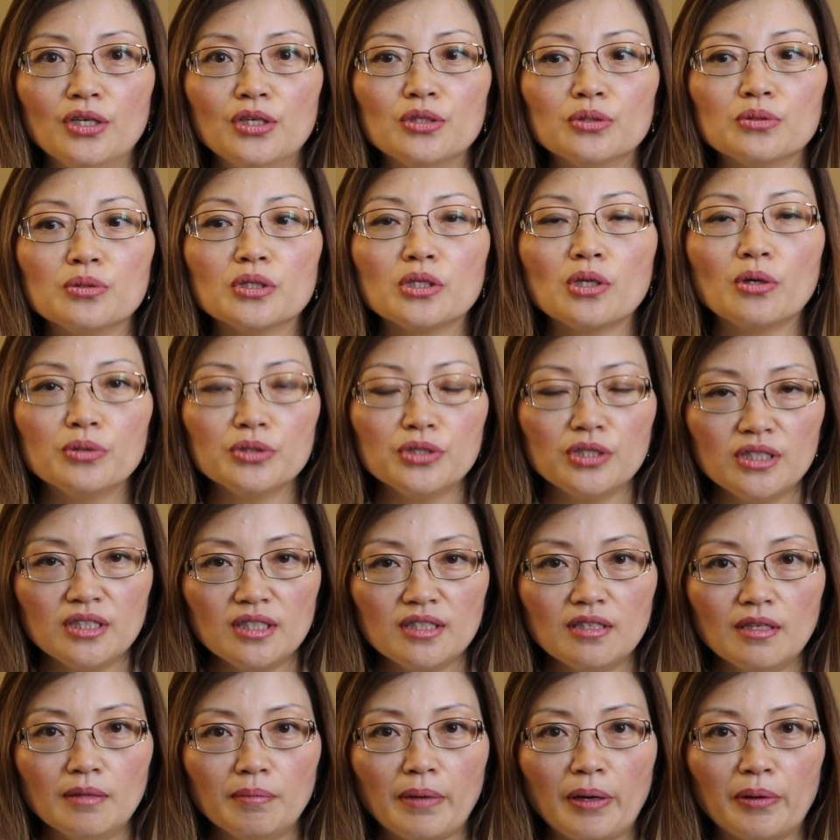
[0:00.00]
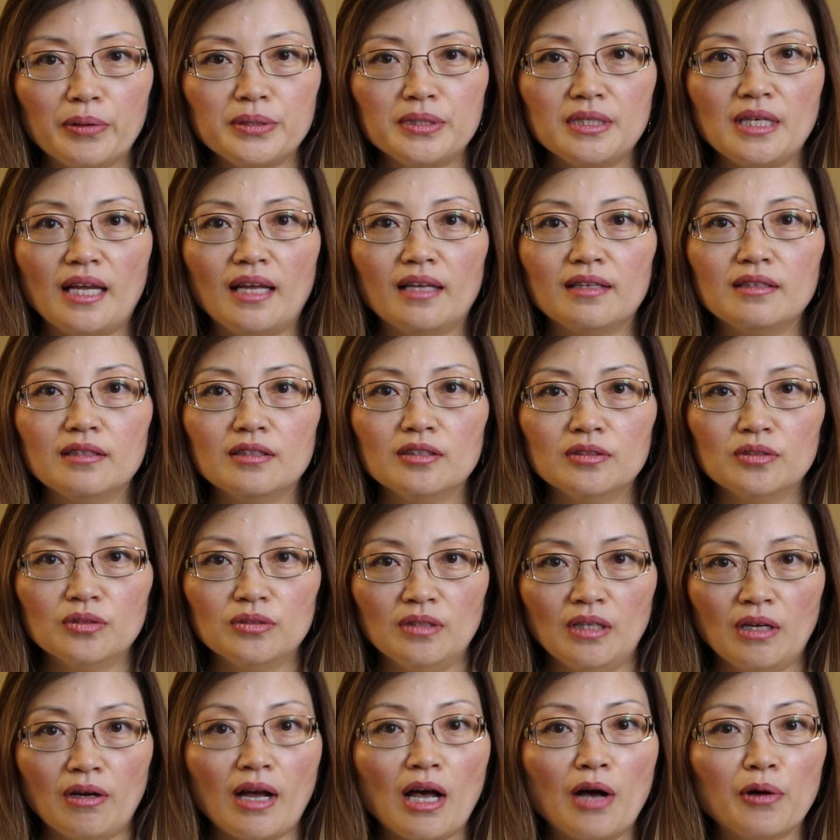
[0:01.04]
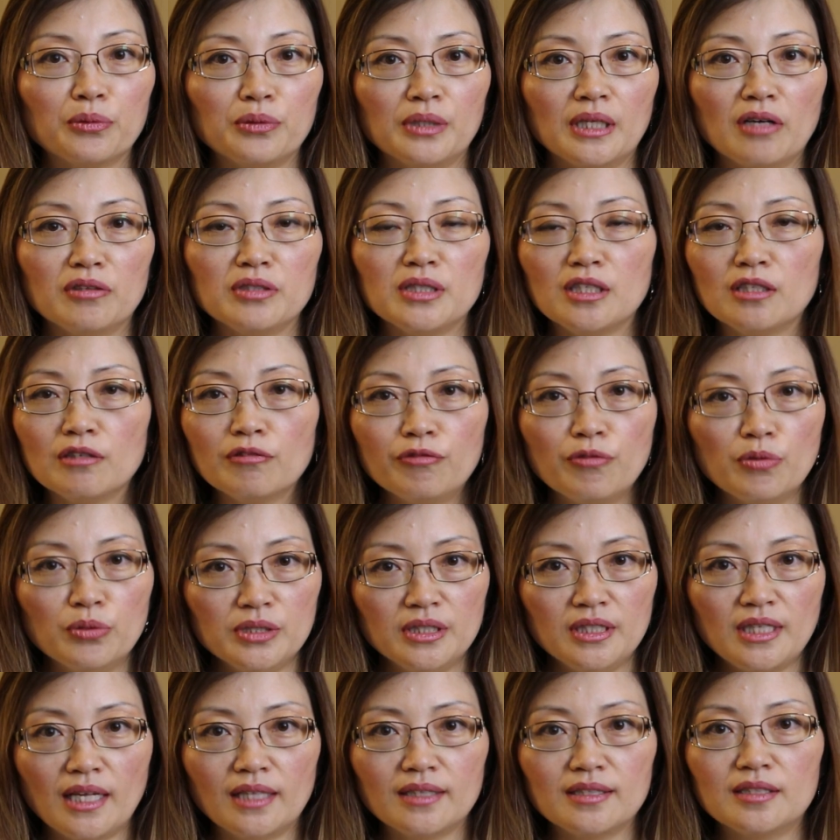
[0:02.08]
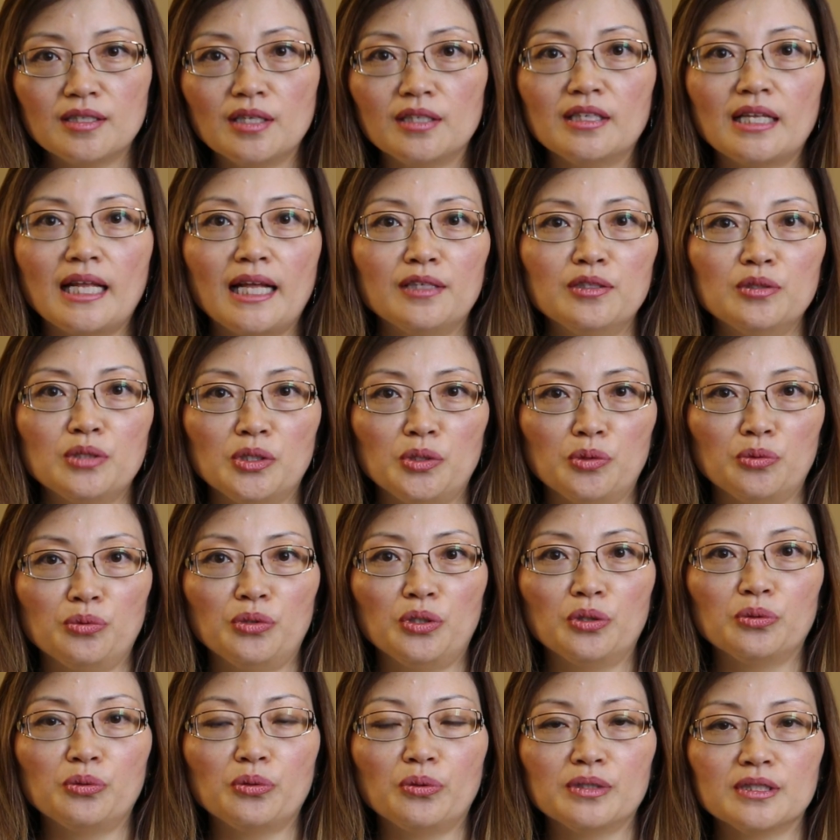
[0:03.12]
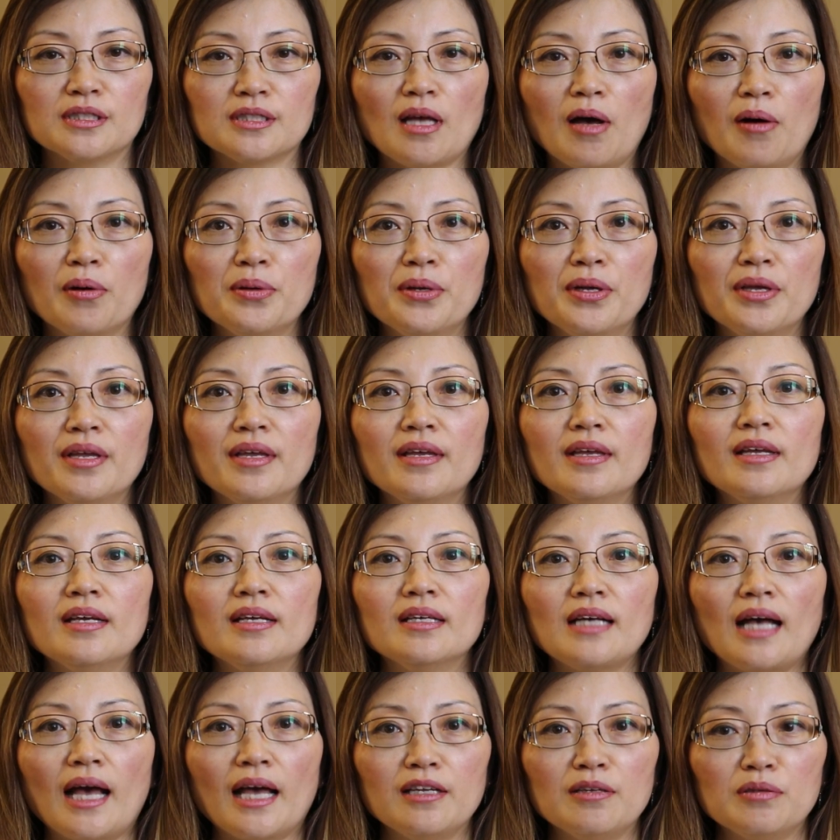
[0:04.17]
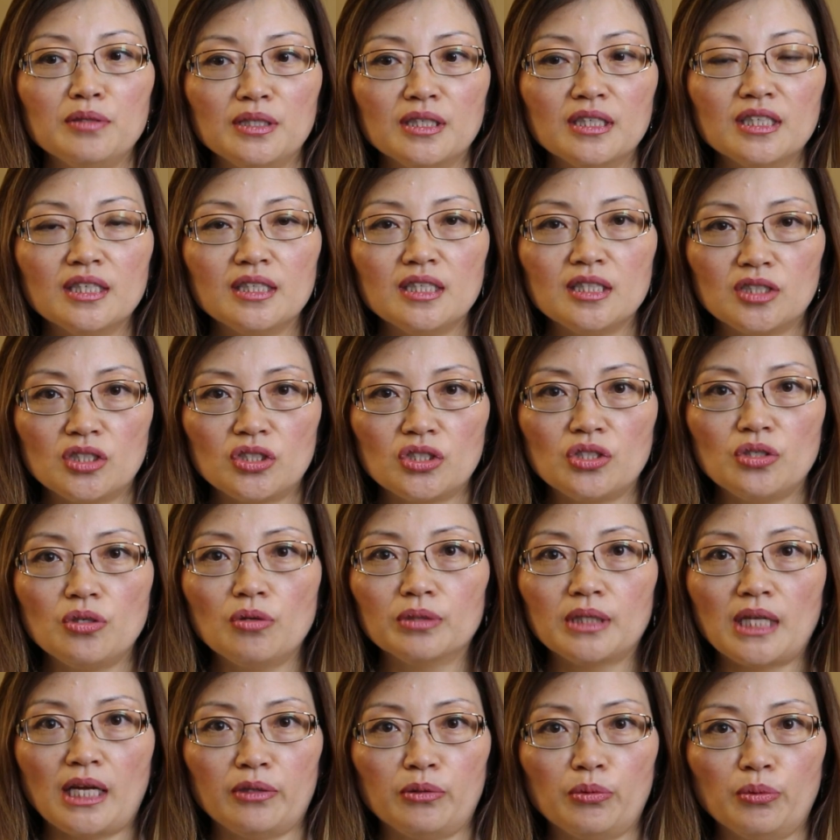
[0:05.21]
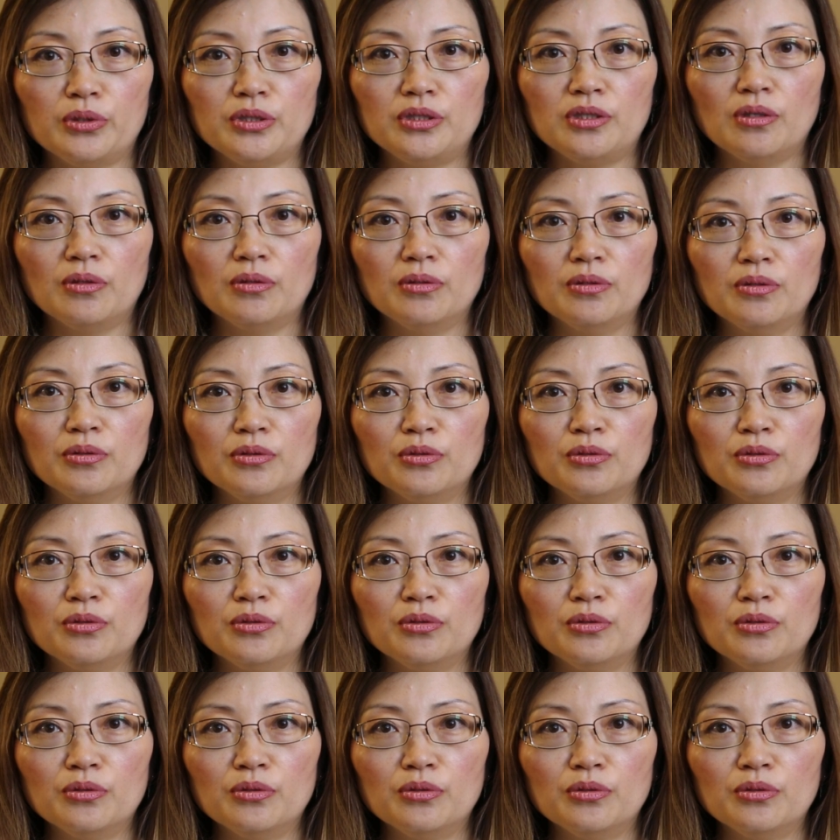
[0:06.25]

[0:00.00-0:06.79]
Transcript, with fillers: 所以投资性的保险要考虑到你的风险承担程度有多少，还有你可以持有它多久。